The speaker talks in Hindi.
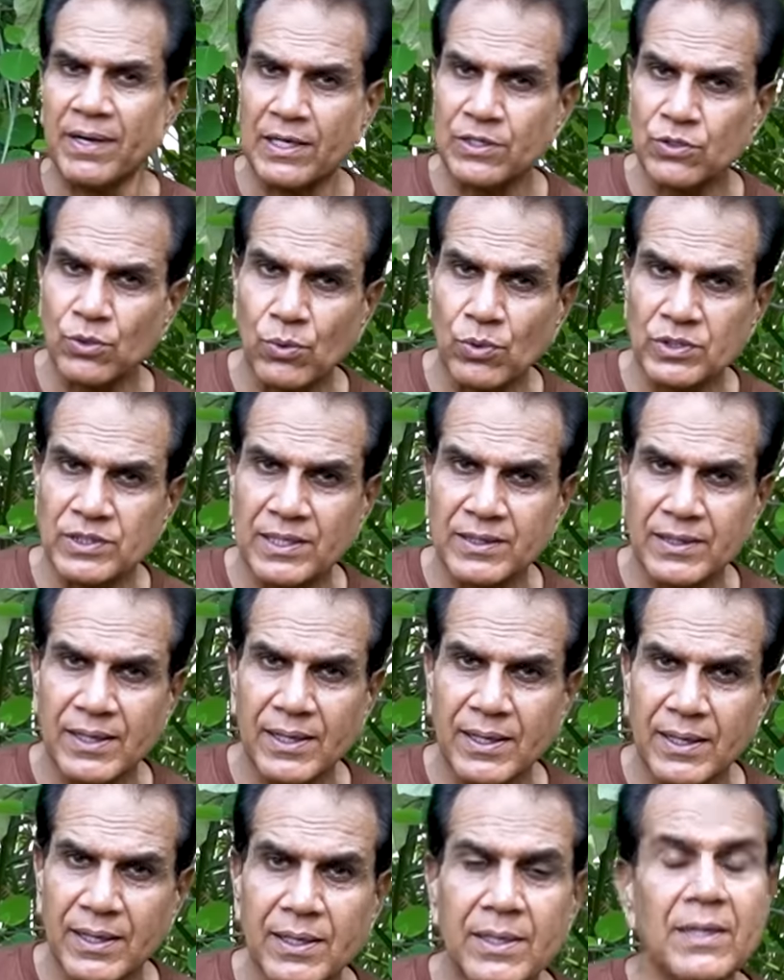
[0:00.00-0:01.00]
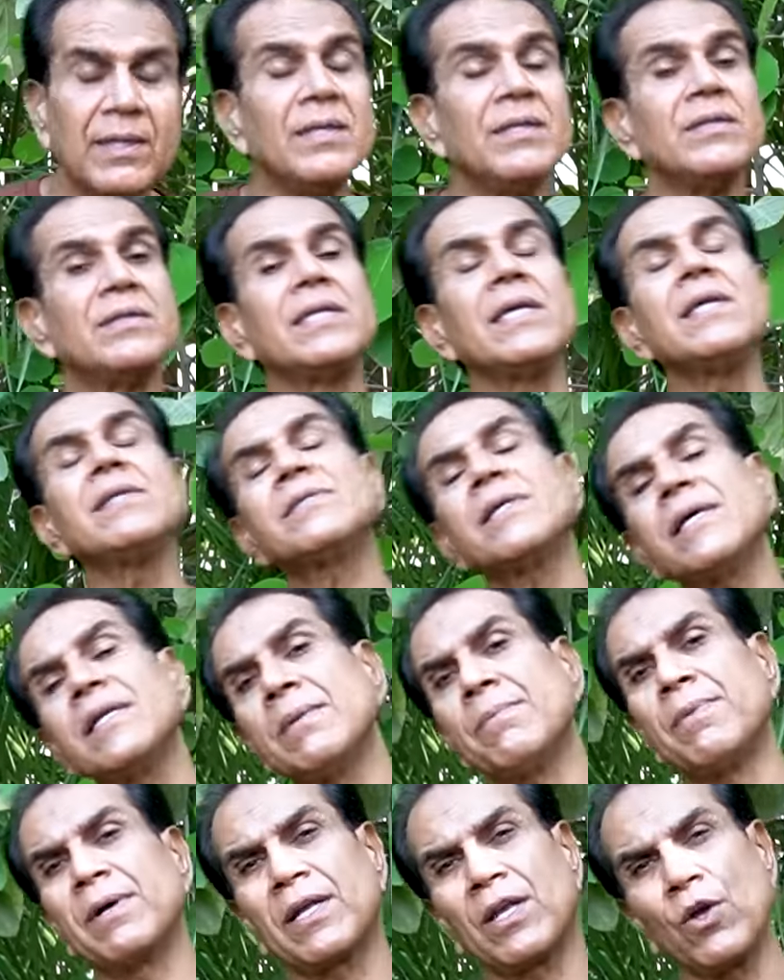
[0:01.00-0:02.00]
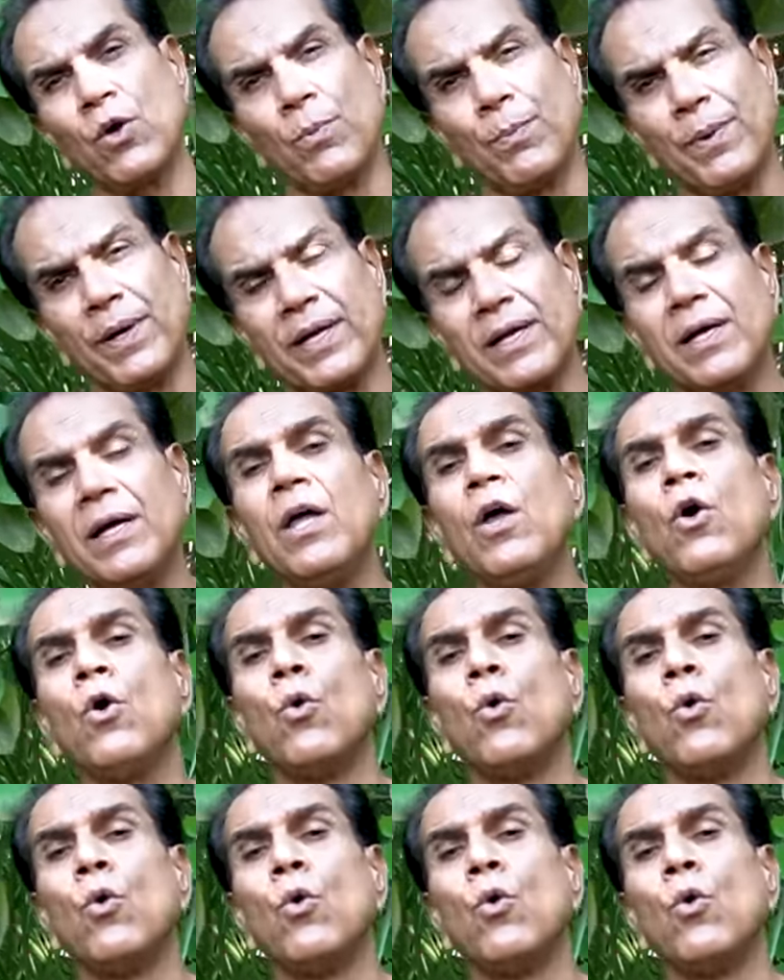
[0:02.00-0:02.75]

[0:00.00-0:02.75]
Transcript: बनना शुरू हो जाते हैं तीसरे नंबर के ऊपर